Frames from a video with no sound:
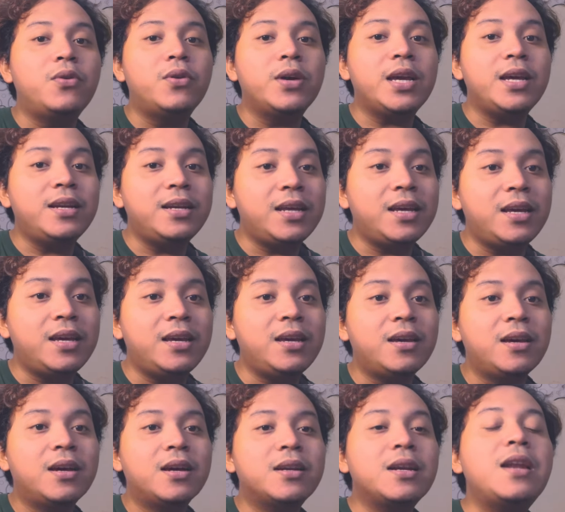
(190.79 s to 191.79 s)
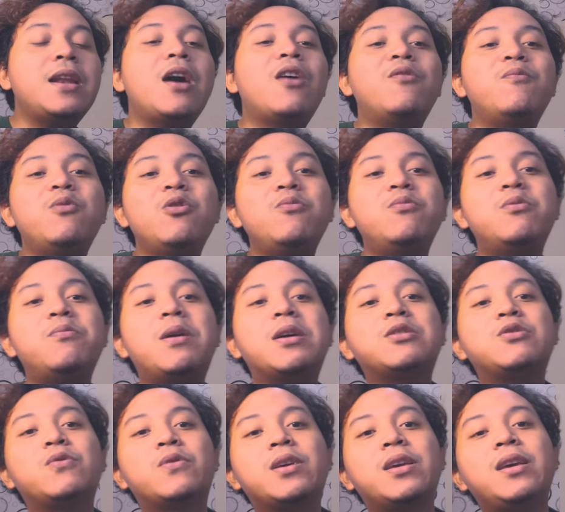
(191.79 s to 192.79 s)
ini dan aku belum
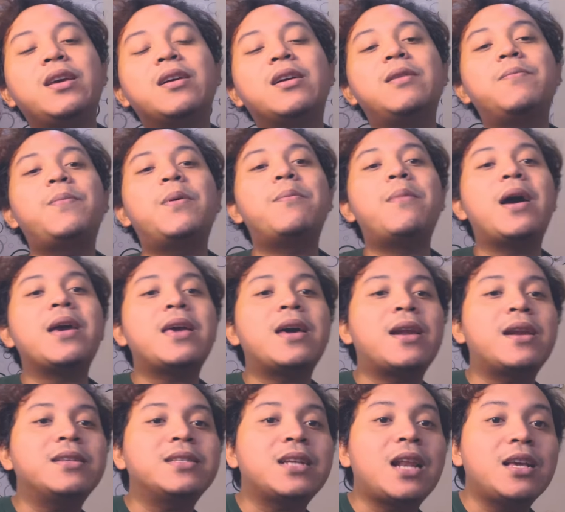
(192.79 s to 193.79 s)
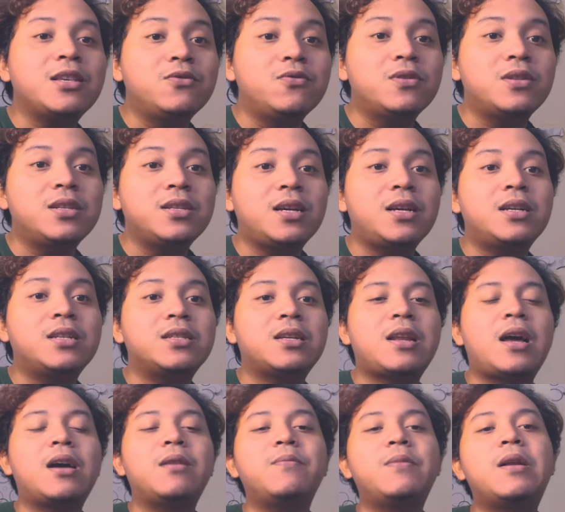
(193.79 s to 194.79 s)
memasuki ke pembayaran selanjutnya
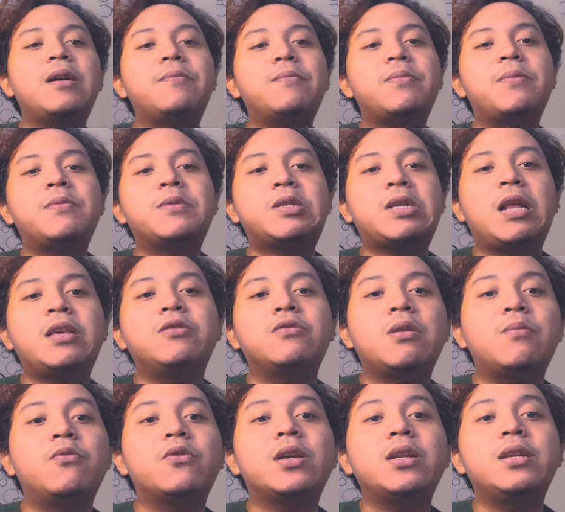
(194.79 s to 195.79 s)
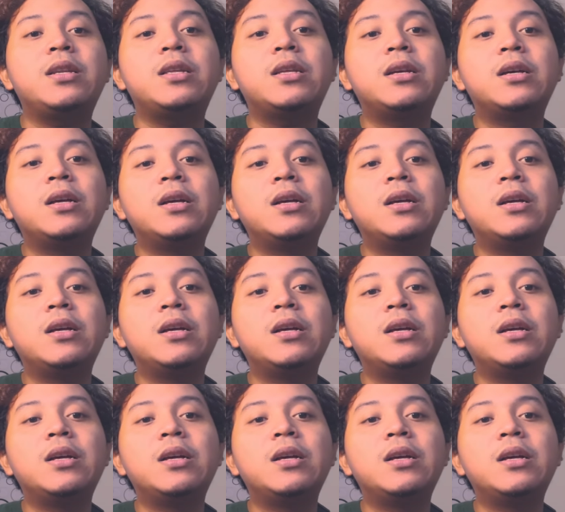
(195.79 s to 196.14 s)
sedangkan pembayaran selanjutnya mungkin di